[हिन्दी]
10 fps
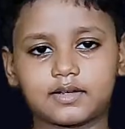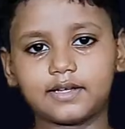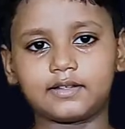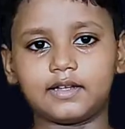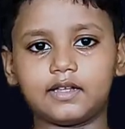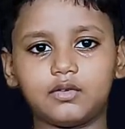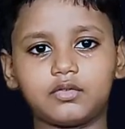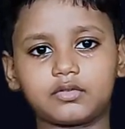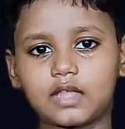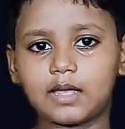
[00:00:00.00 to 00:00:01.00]
किडनी
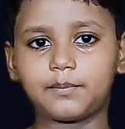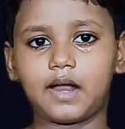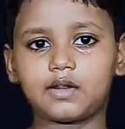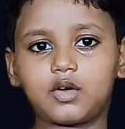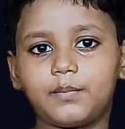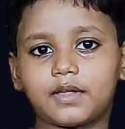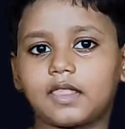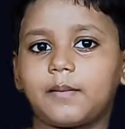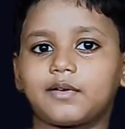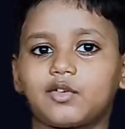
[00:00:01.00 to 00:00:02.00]
उतना ही पानी को
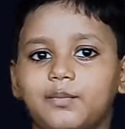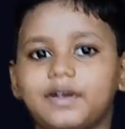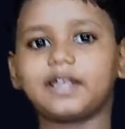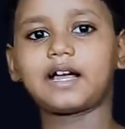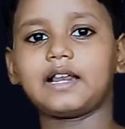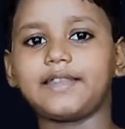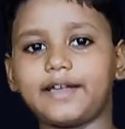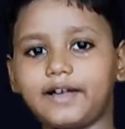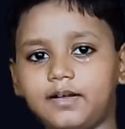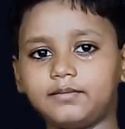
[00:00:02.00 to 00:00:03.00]
पेशाब के रूप में निकाल देगा